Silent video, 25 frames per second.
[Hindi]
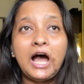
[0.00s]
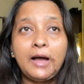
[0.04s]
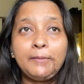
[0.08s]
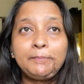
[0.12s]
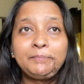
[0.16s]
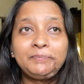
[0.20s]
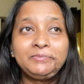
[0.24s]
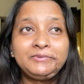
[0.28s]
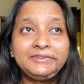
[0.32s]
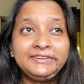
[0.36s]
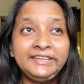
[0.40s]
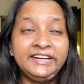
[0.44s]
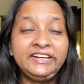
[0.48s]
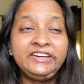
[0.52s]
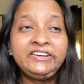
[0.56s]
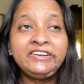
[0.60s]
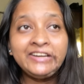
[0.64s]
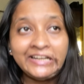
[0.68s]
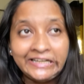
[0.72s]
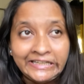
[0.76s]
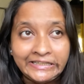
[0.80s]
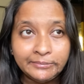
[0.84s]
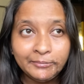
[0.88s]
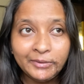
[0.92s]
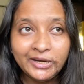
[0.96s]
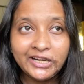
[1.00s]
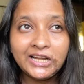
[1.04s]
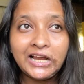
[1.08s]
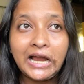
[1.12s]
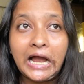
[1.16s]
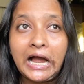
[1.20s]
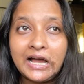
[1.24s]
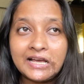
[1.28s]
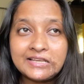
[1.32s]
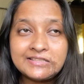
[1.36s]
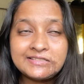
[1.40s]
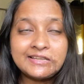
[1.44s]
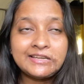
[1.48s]
आपने ट्रीटमेंट
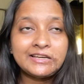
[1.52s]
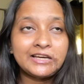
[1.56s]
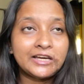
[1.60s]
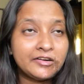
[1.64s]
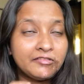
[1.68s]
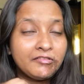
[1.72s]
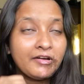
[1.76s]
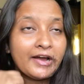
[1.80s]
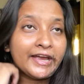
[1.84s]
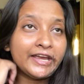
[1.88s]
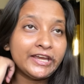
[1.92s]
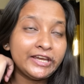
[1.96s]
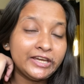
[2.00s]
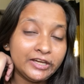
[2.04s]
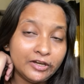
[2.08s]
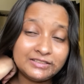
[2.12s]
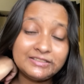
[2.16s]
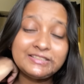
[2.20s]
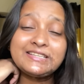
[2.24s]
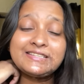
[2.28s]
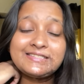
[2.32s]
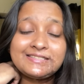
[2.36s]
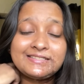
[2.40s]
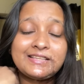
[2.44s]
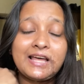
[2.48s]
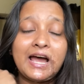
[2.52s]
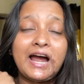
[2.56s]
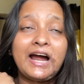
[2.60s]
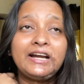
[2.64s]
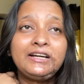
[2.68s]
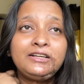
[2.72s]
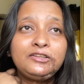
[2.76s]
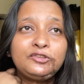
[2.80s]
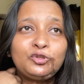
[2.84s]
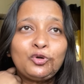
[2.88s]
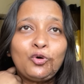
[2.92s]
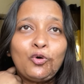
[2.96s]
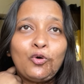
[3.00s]
कहाँ से करवाई दिस
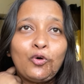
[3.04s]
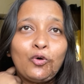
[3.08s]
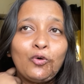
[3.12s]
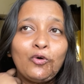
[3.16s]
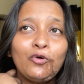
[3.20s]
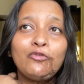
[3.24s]
दैट तो